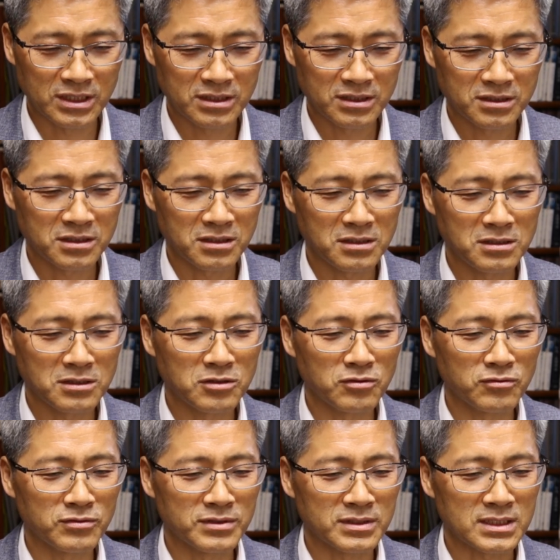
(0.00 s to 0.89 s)

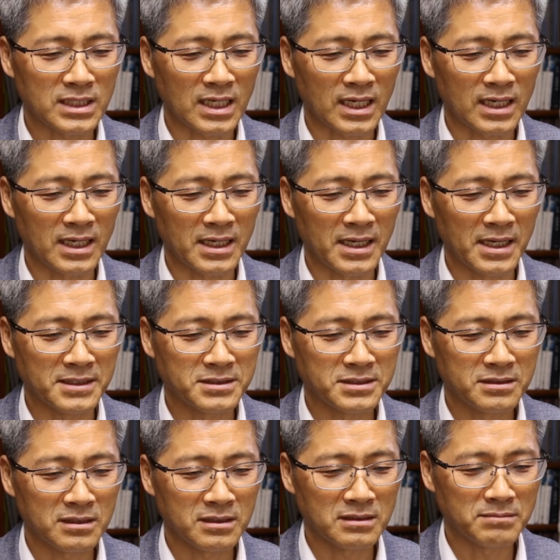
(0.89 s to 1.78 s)
즐거운 사랑의
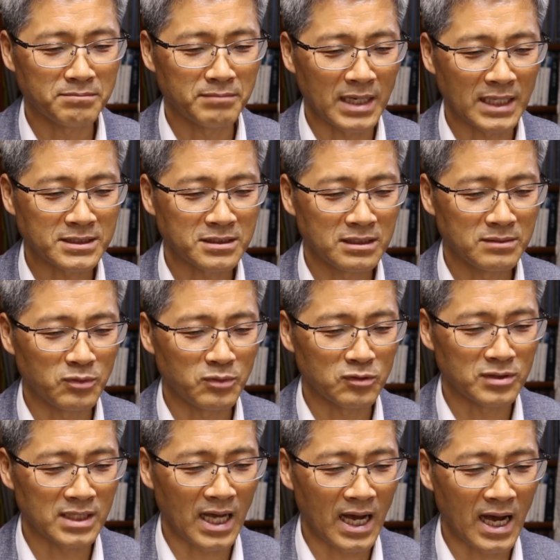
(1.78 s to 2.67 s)
첫 맛을
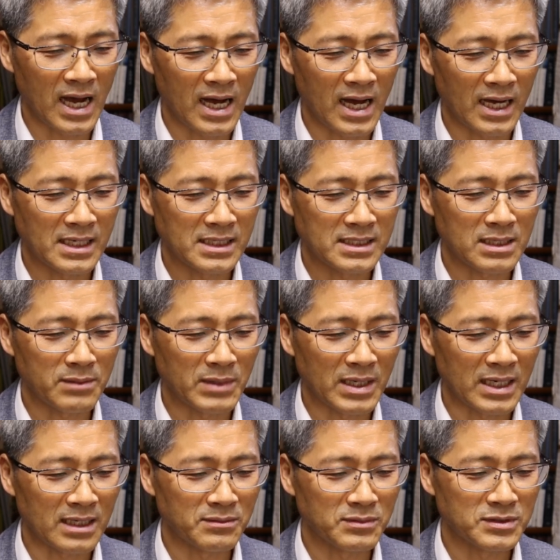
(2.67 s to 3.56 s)
본다 이렇게
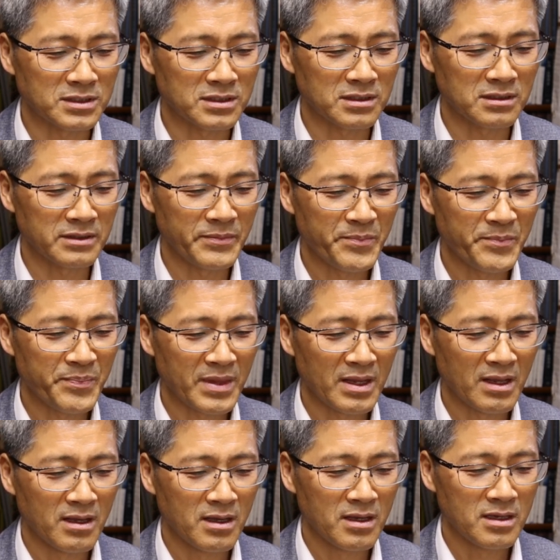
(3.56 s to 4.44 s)
말하면서
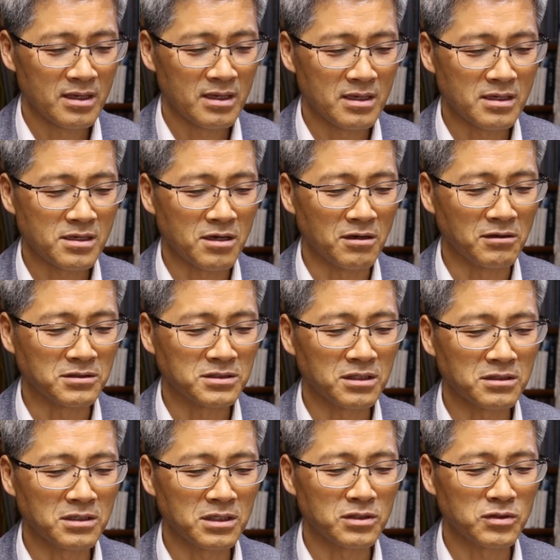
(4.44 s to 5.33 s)
이
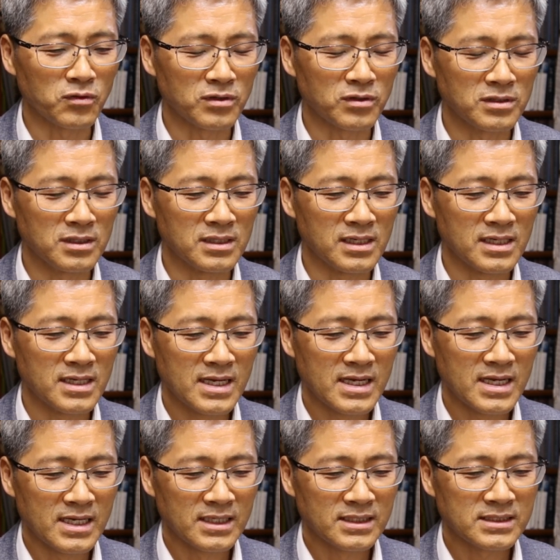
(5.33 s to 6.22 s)
경청기도를
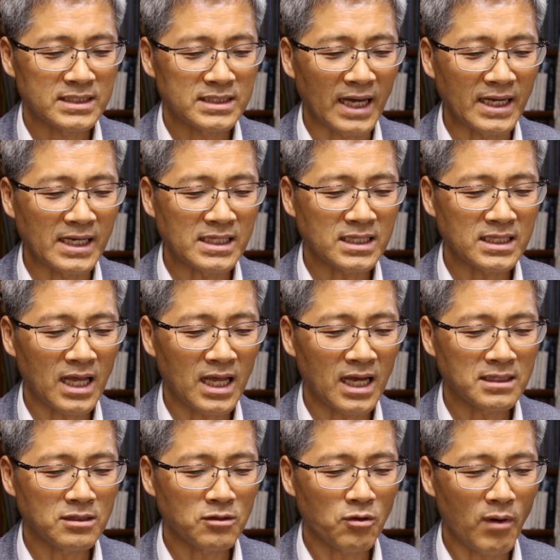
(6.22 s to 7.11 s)

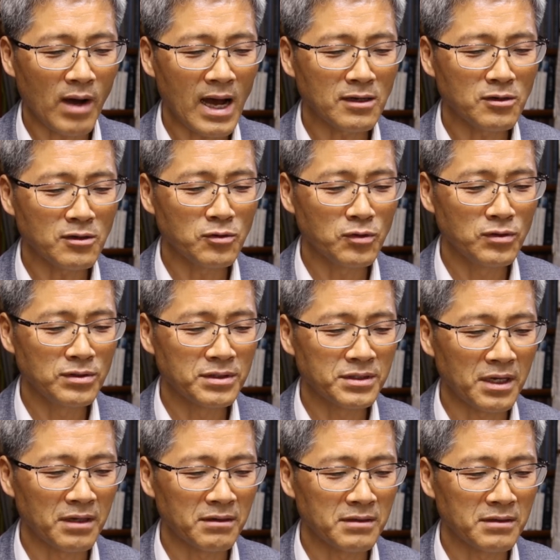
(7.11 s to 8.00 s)
짜릿한
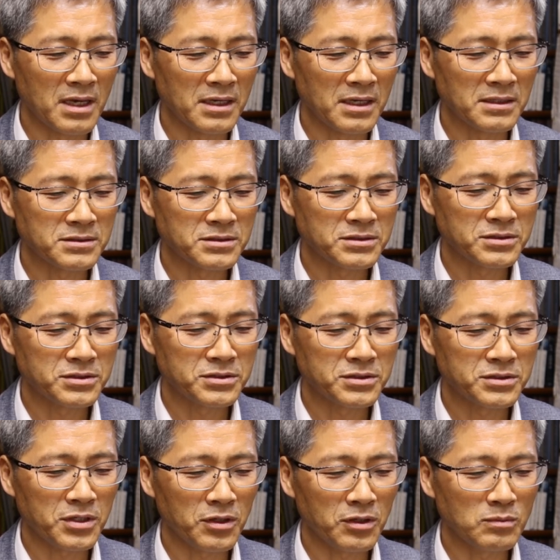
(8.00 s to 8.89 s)
황홀경의
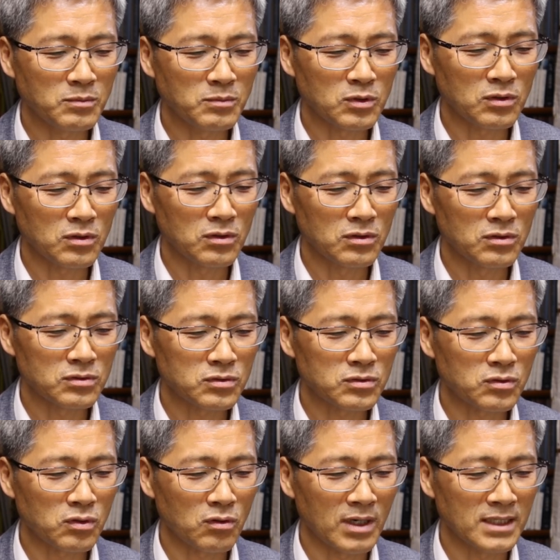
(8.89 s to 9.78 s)
체험으로
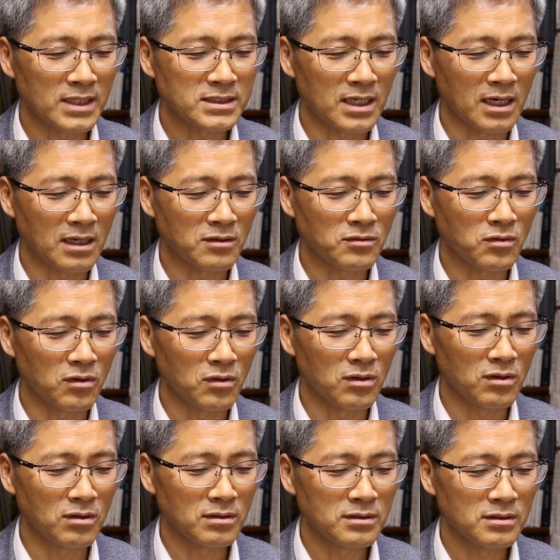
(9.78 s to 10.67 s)
통하지
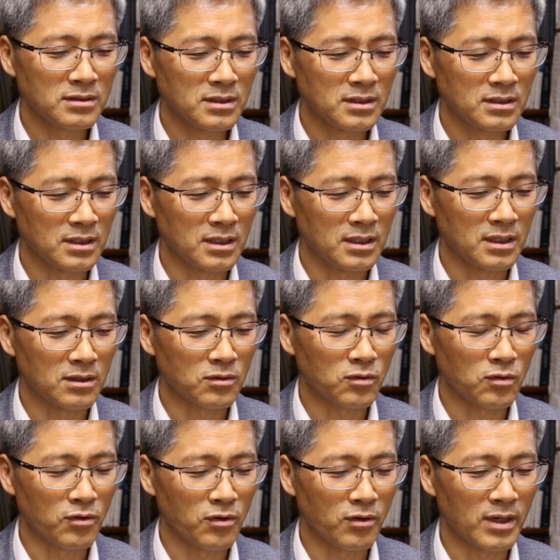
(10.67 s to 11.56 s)
않고 어,
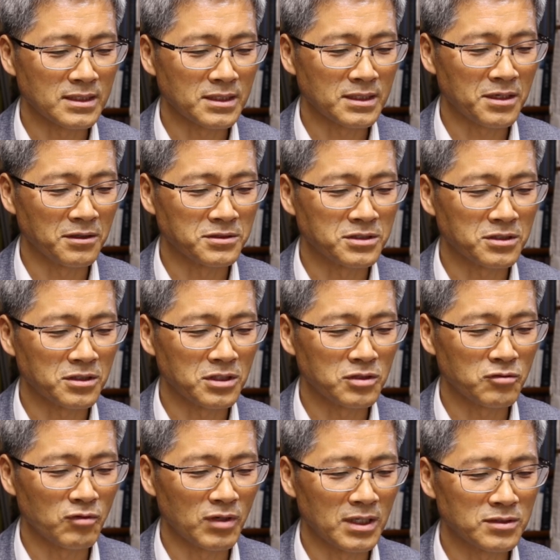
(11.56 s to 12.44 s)
고요한
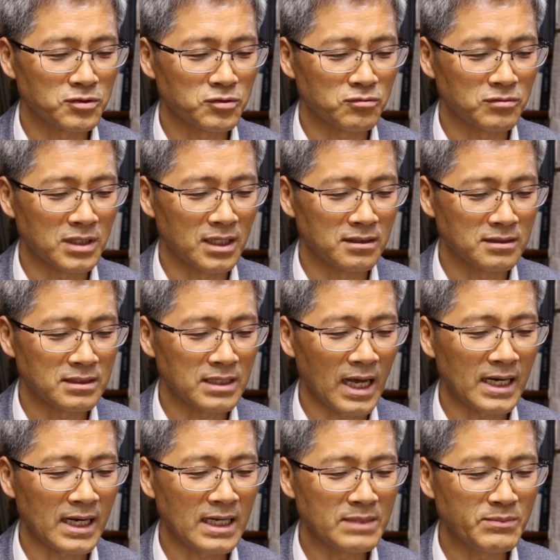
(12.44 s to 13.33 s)
경청기도의 순간은
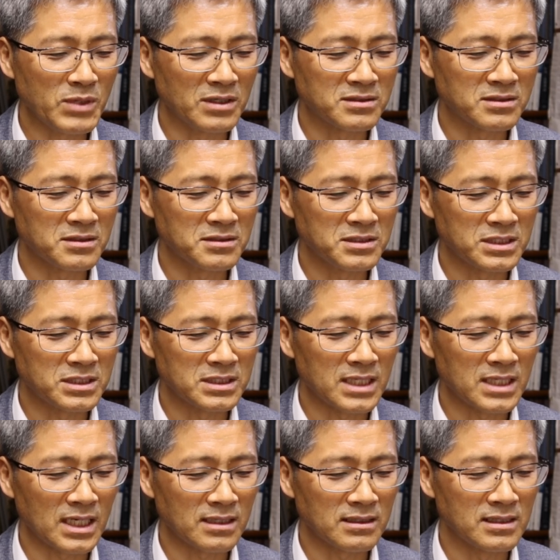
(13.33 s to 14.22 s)
하나님이 어떤
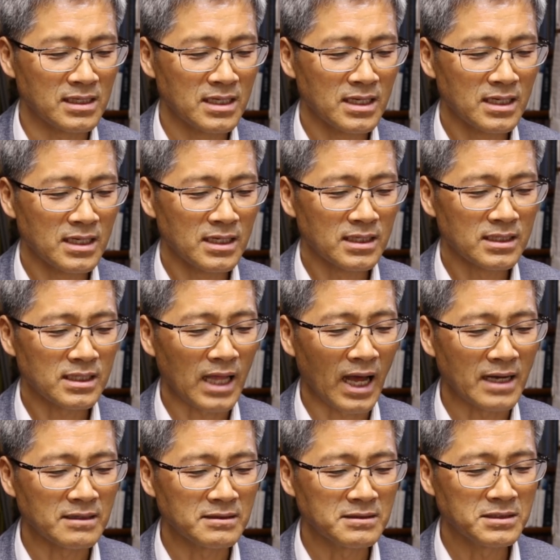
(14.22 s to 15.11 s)
신자를
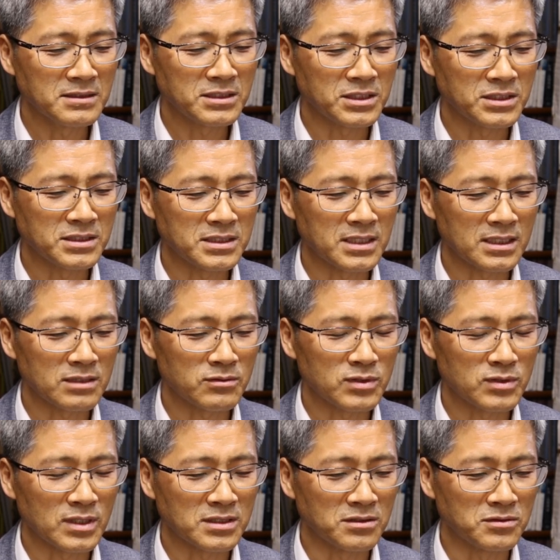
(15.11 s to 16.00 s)
다른
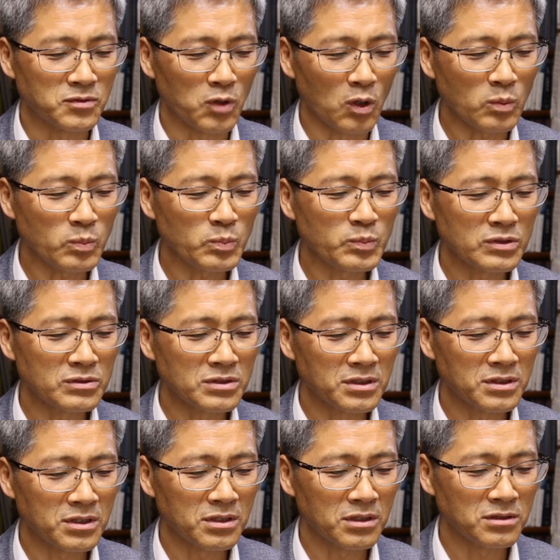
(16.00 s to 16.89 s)
신자들보다 더
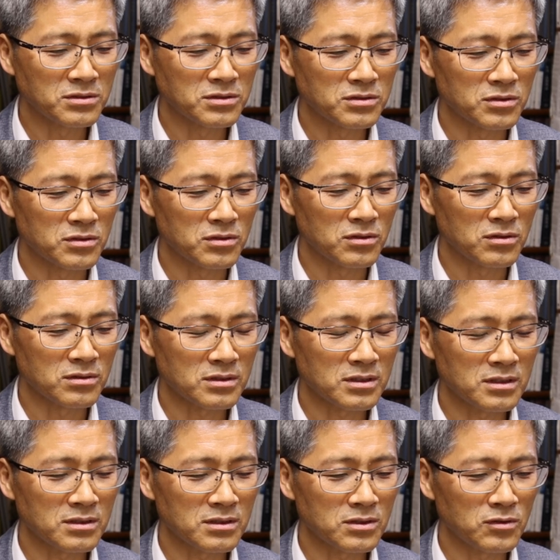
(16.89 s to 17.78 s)
높은 경제로
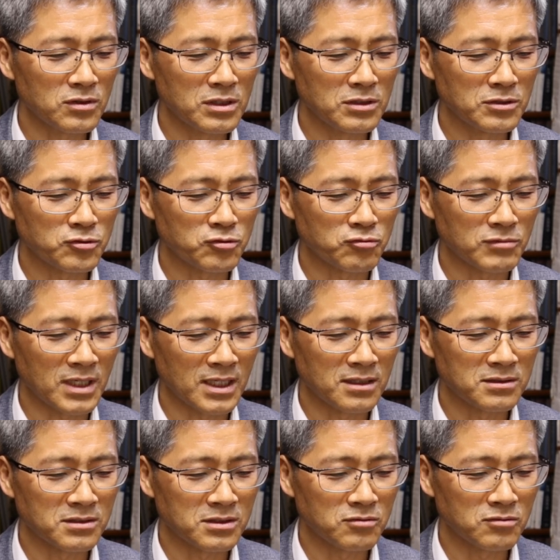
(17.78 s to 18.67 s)
끌어올리는
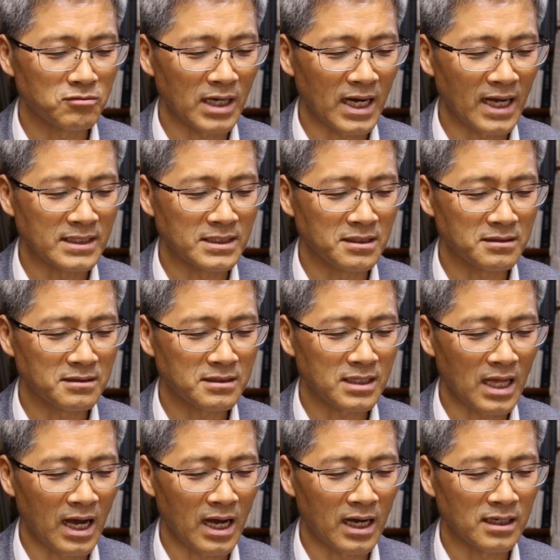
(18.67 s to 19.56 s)
순간은 더욱
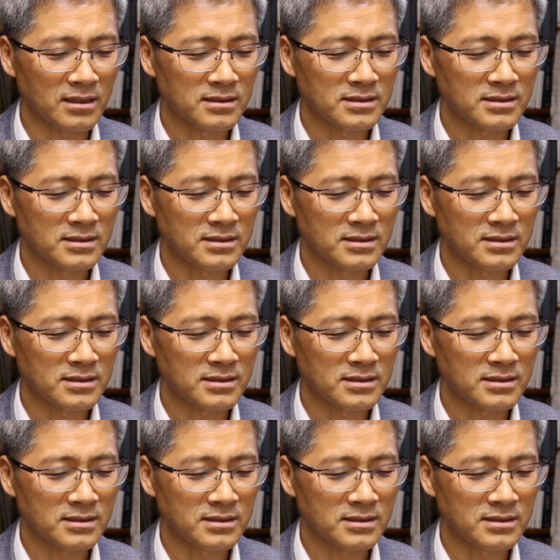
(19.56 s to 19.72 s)
아니었다.